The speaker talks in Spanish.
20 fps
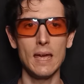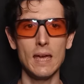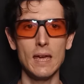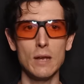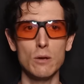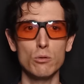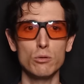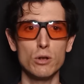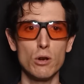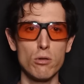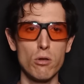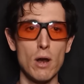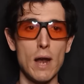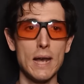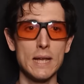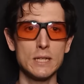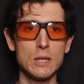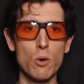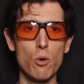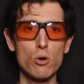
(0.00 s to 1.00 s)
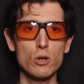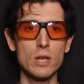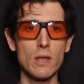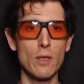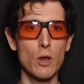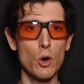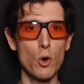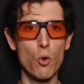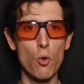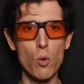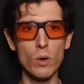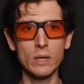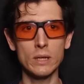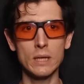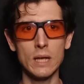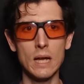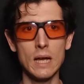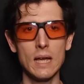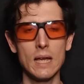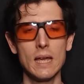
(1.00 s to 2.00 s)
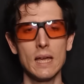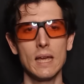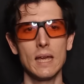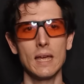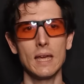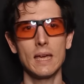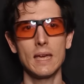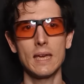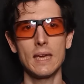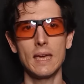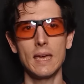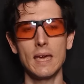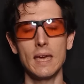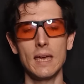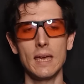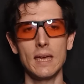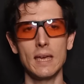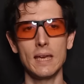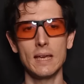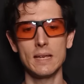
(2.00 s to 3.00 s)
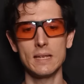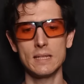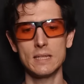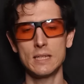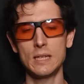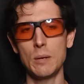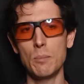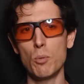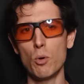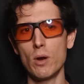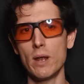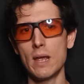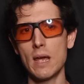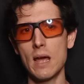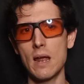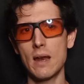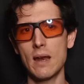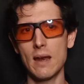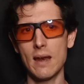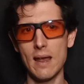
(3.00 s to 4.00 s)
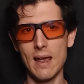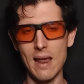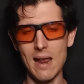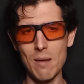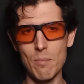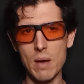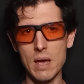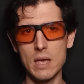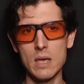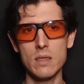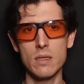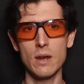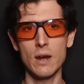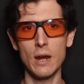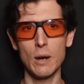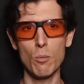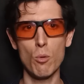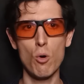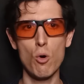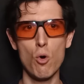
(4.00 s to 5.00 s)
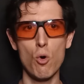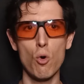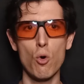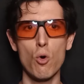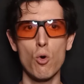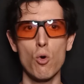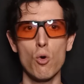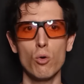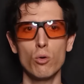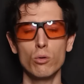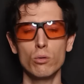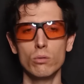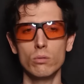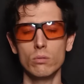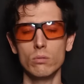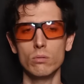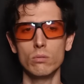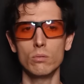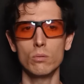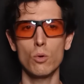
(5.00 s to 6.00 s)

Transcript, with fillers: eh, nutricionales y luego se dieron cuenta que si ponían el maíz en remojo con,